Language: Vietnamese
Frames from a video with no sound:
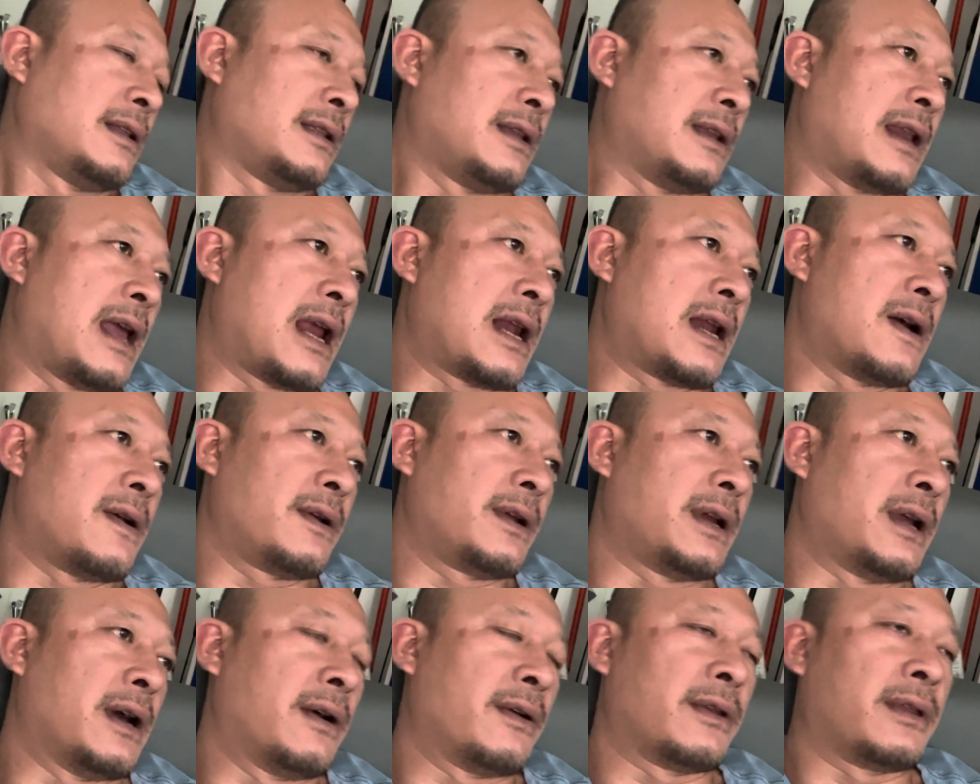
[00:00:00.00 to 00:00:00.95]
thì đã nói
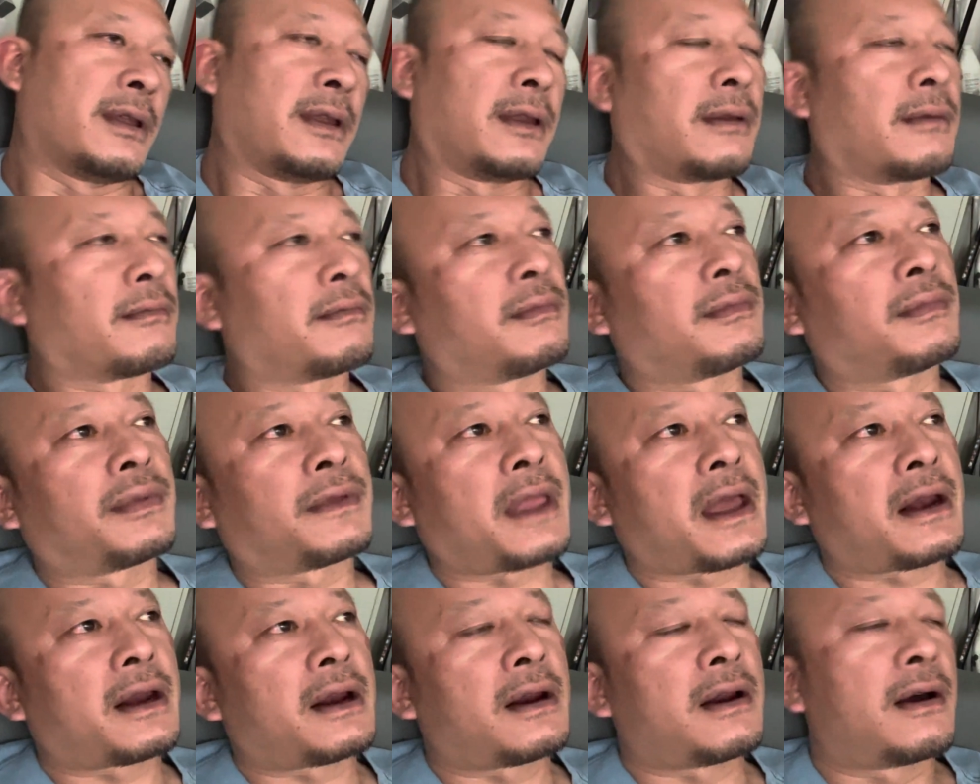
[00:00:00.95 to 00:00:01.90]
rồi
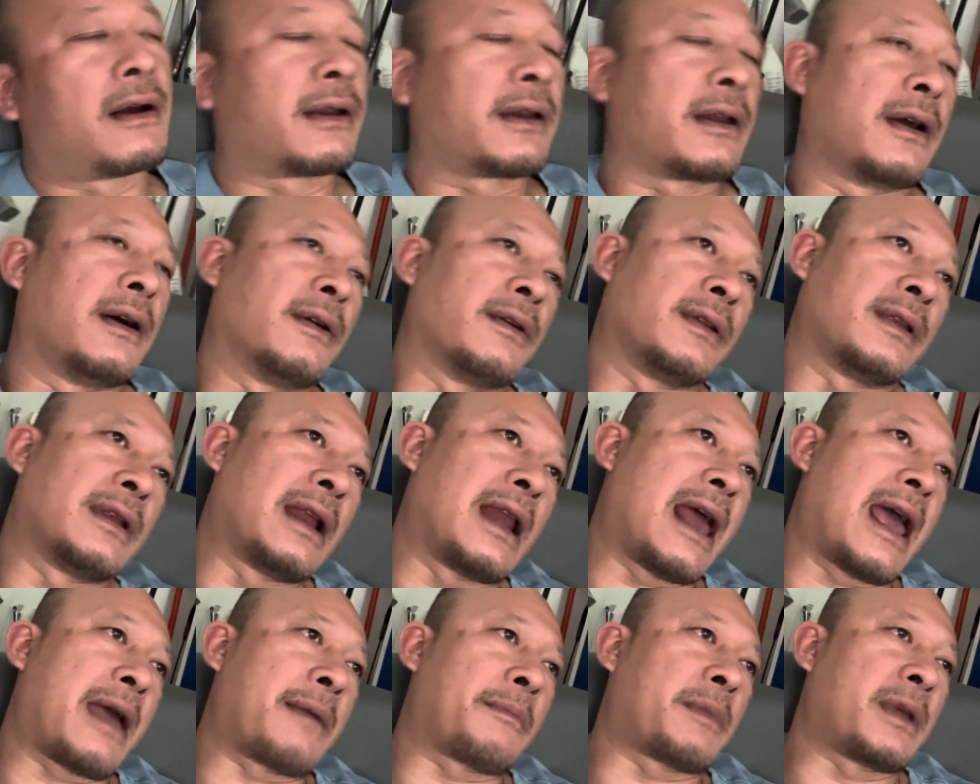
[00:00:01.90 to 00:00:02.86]
ta đã nói rồi thì
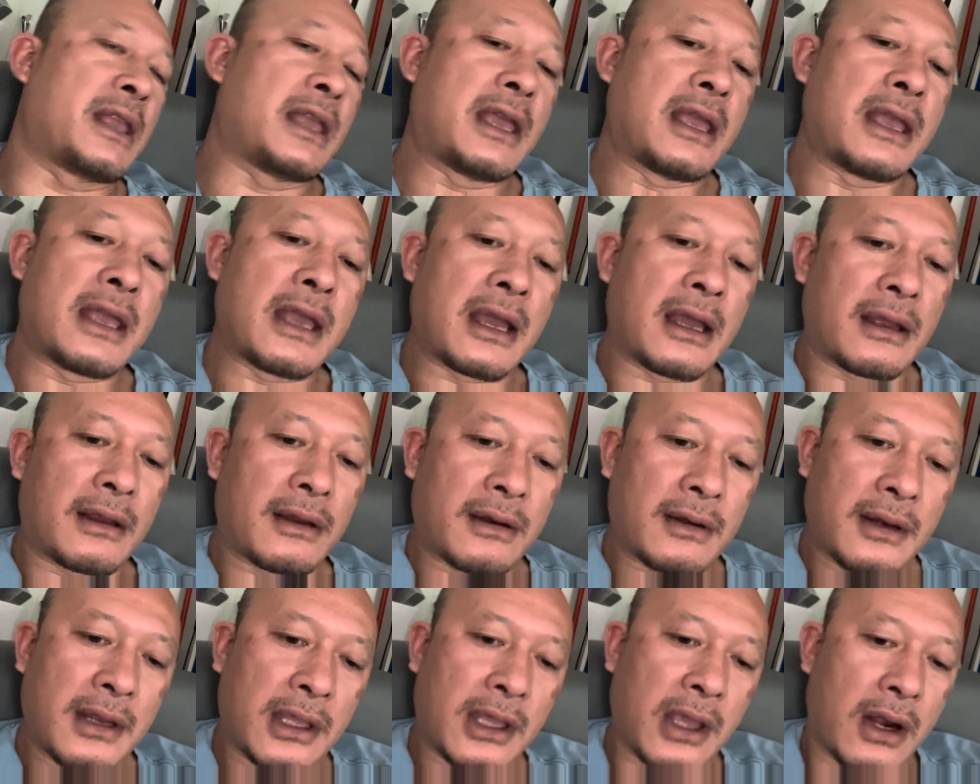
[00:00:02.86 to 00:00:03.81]
làm cái gì á
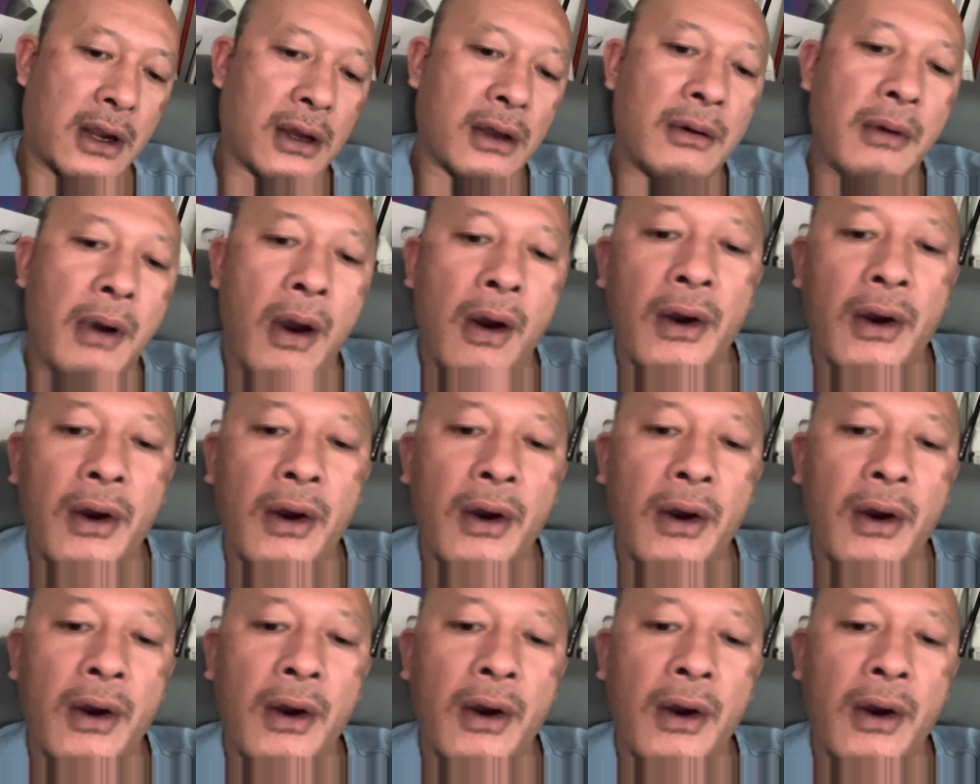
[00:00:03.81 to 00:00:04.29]
để cho nó bổ